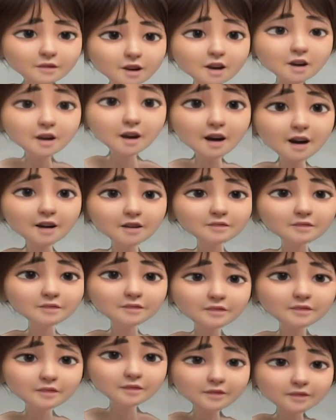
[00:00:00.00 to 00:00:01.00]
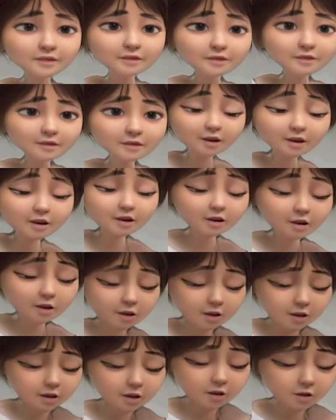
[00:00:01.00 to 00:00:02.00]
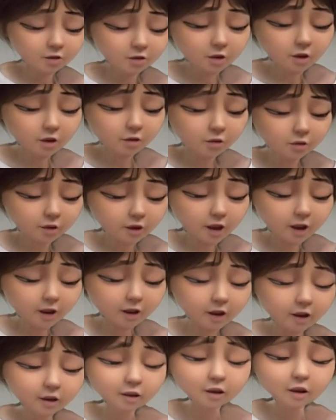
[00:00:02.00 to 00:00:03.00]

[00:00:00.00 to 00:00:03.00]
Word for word: これを何個作るんだいこれをね